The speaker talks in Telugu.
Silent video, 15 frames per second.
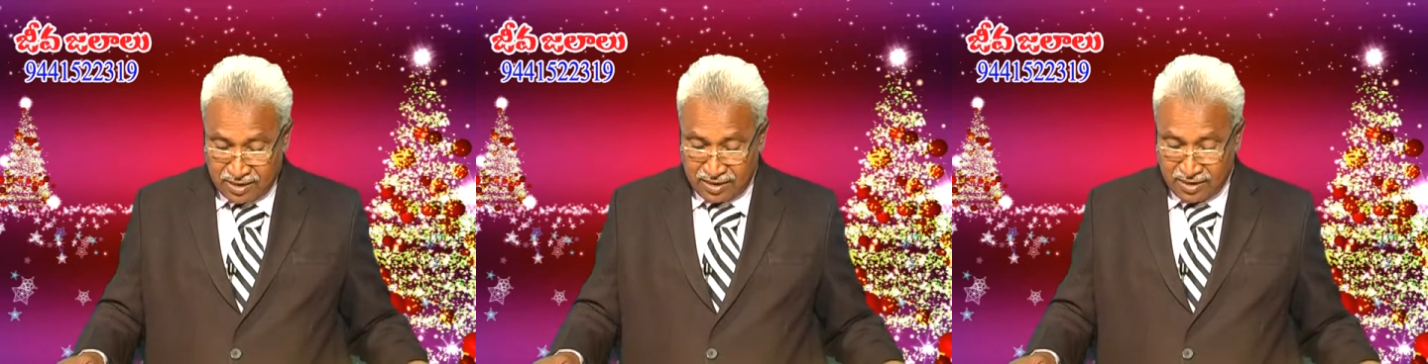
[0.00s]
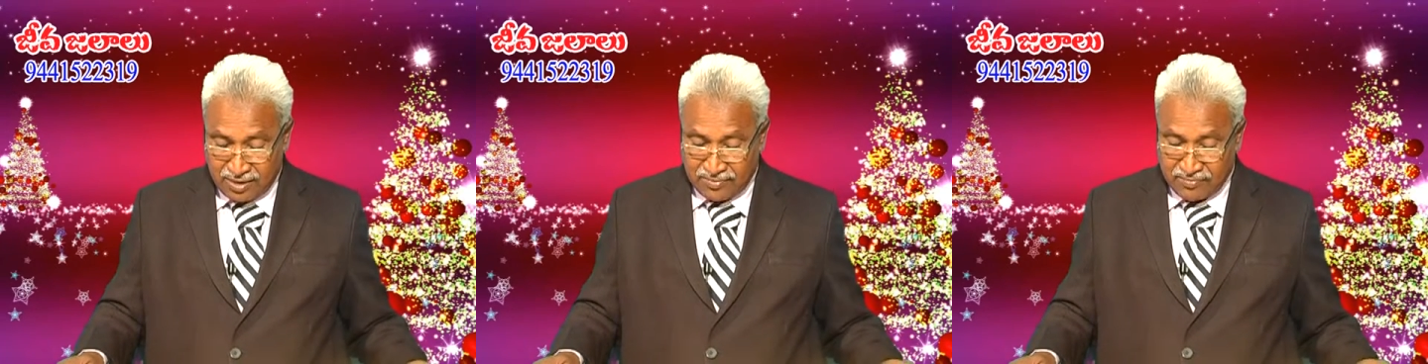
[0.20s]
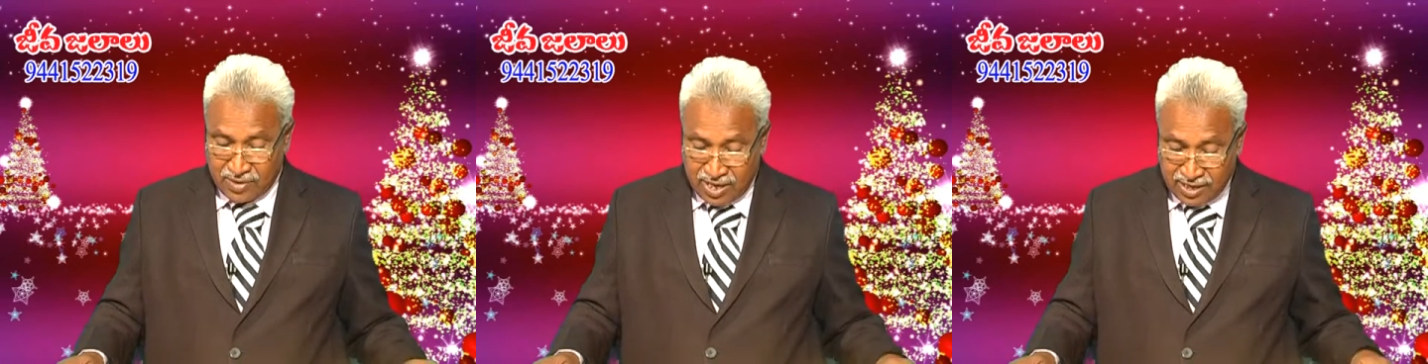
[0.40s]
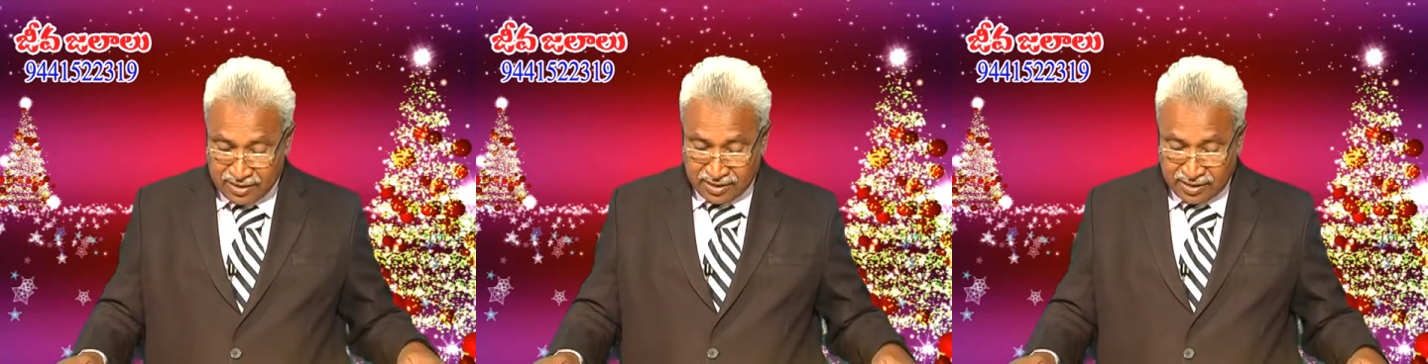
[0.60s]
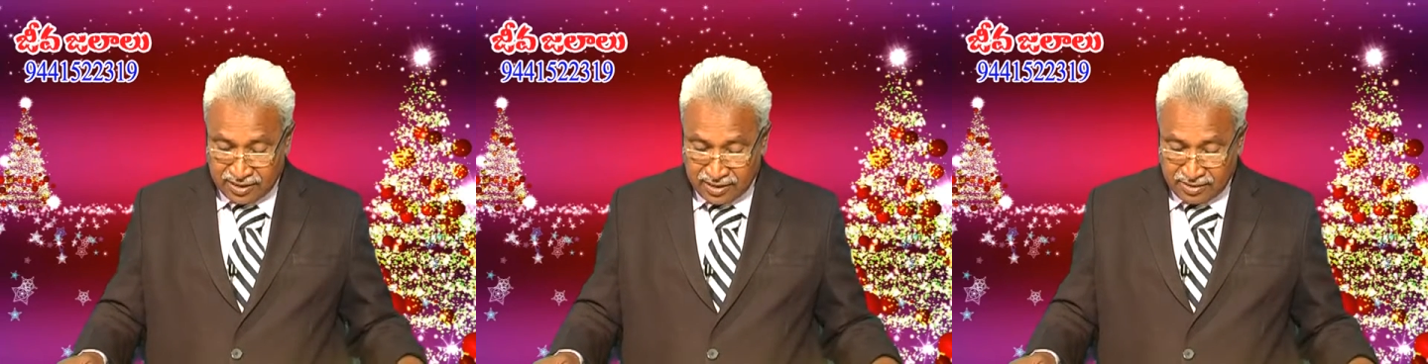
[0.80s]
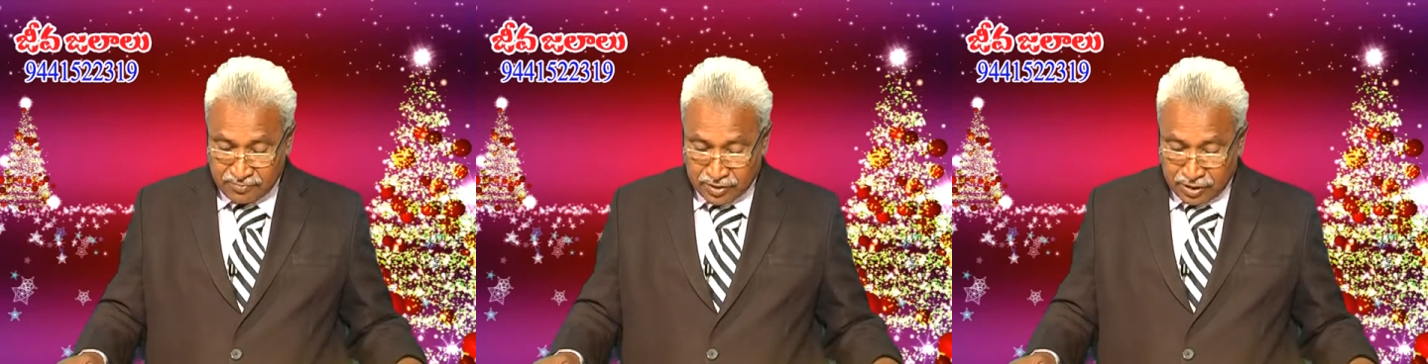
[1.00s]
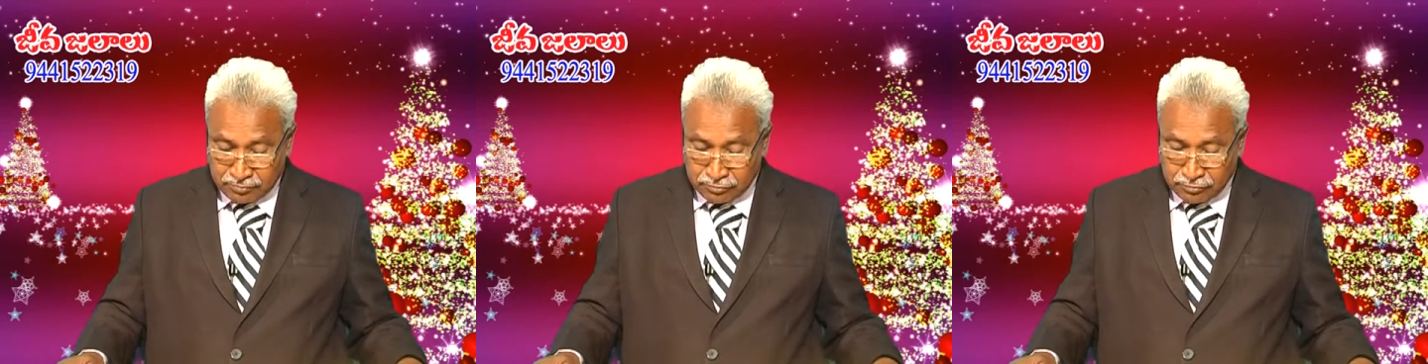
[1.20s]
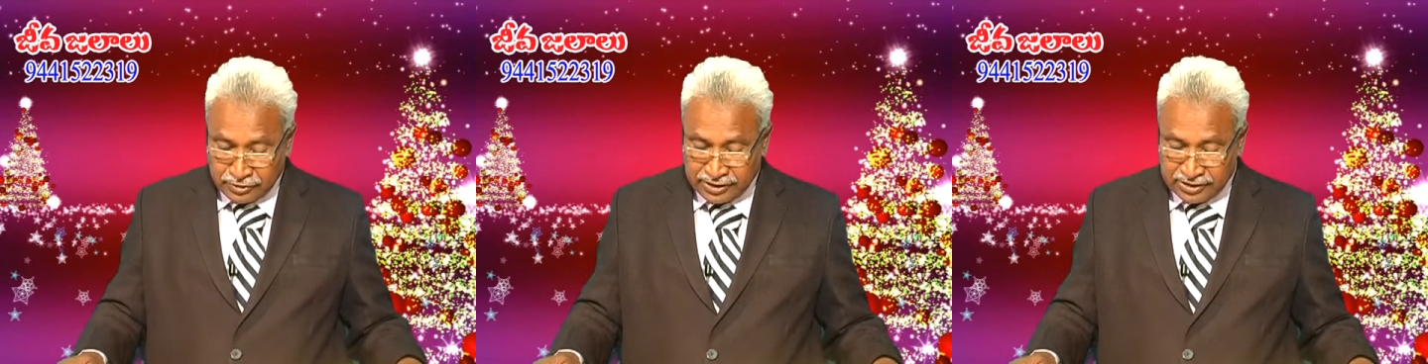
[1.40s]
ఆ మాట
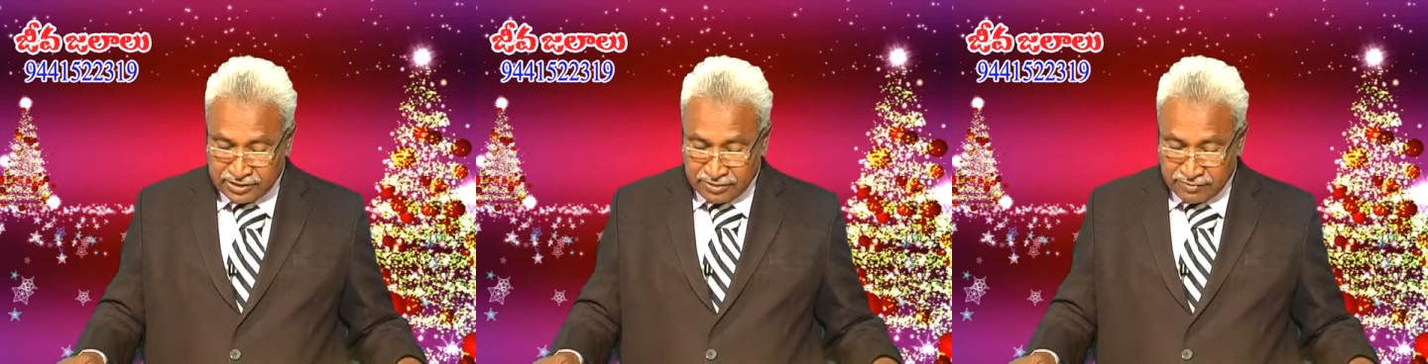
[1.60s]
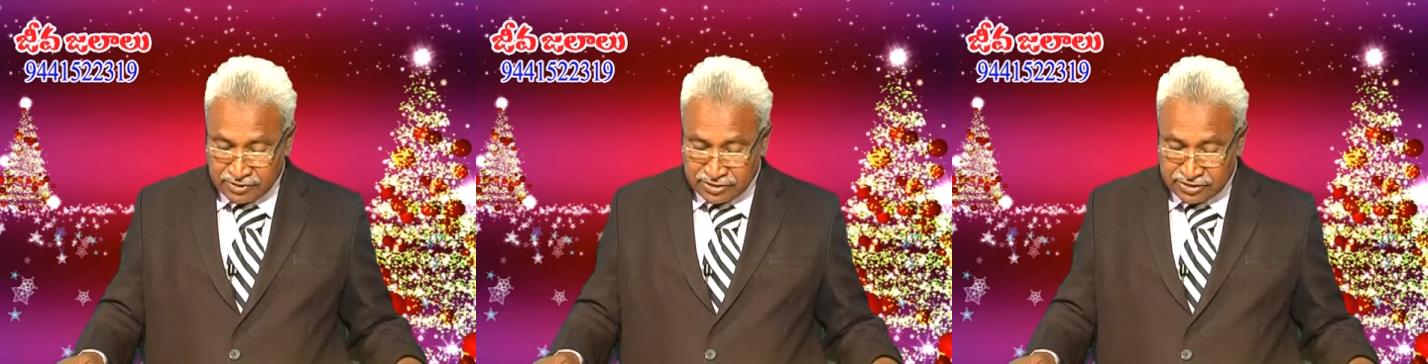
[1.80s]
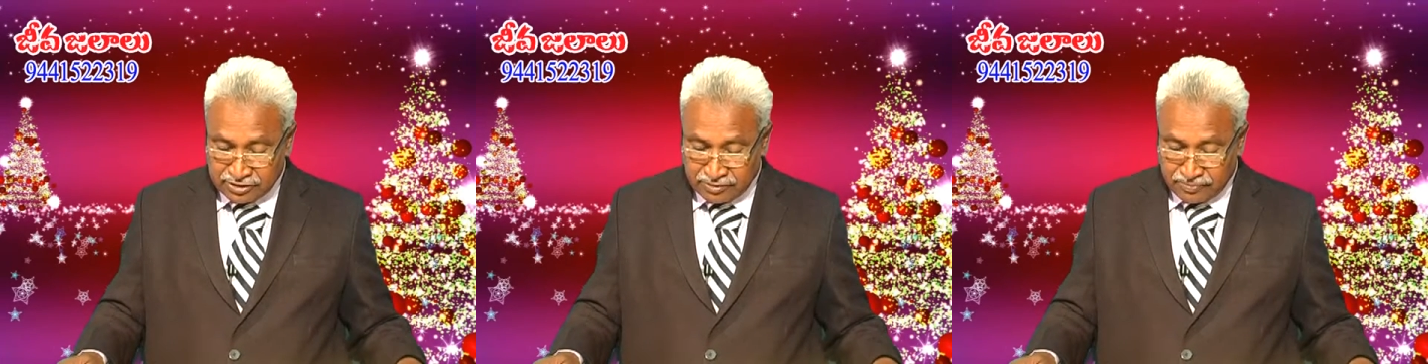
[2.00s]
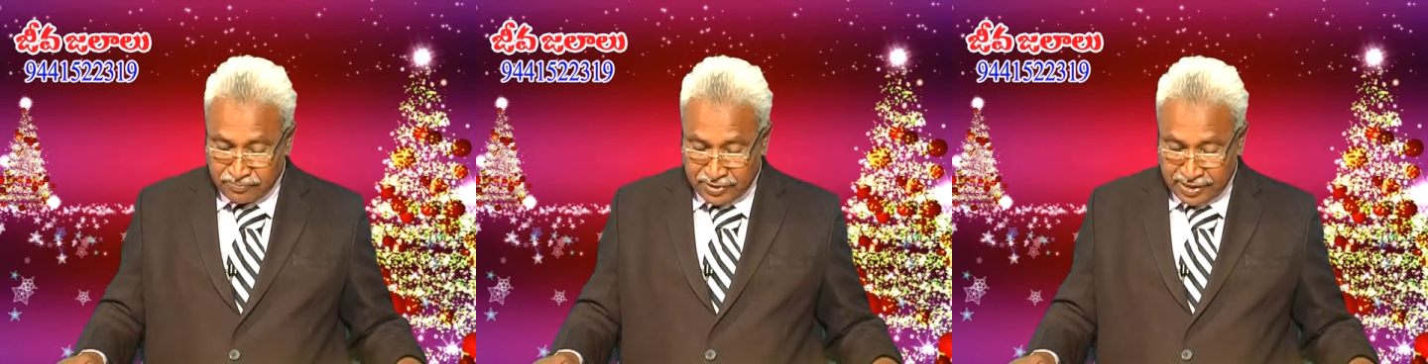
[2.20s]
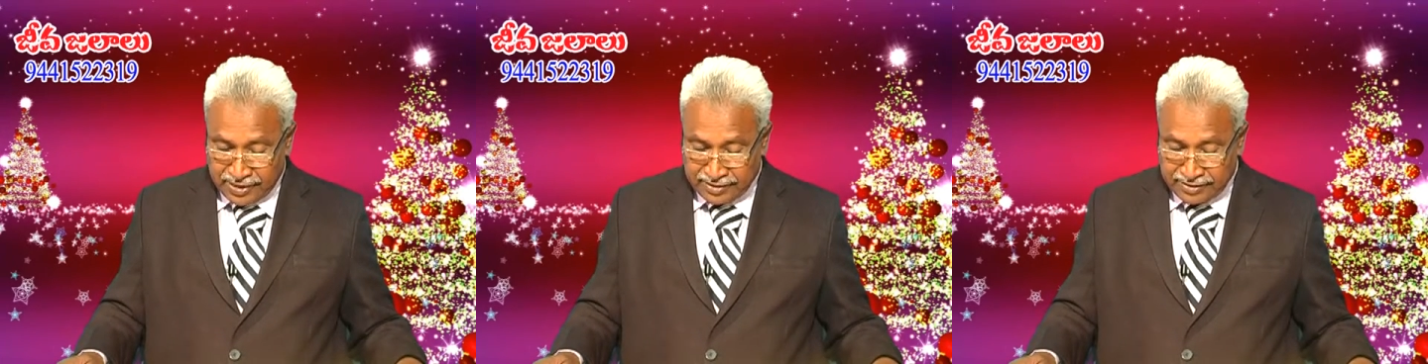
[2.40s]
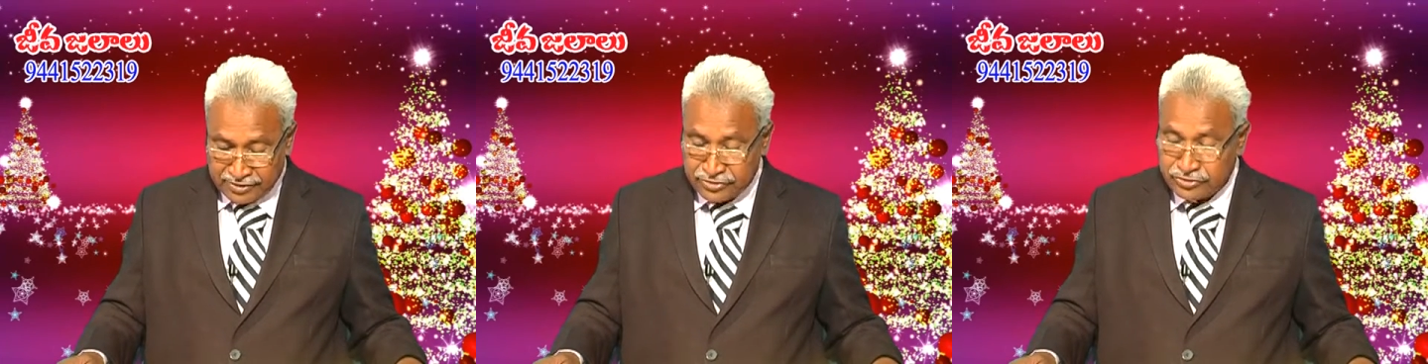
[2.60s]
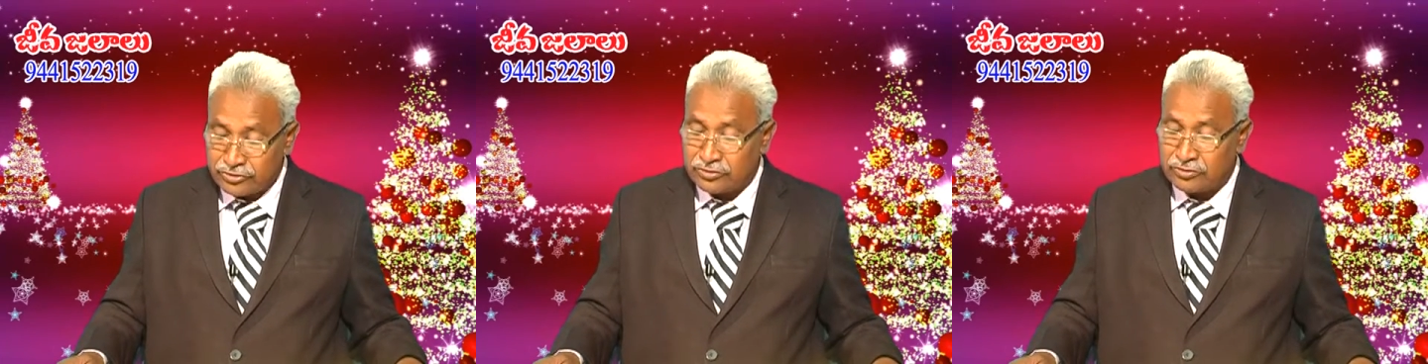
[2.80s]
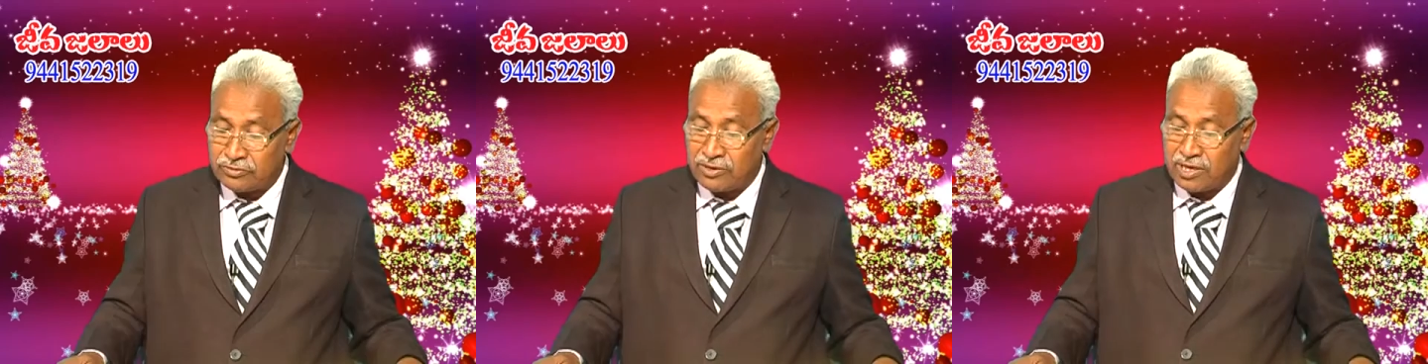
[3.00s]
ప్రభు హితవసరం
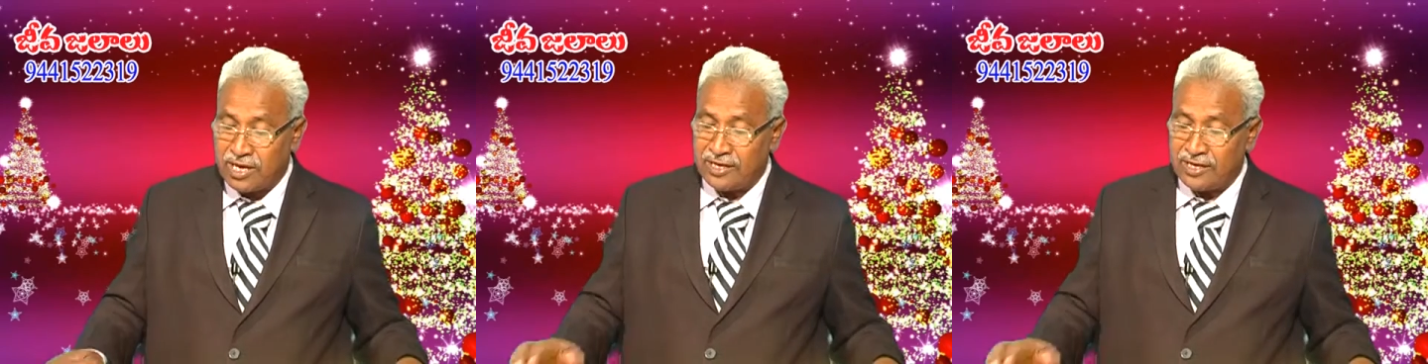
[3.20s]
ప్రకటించుటకును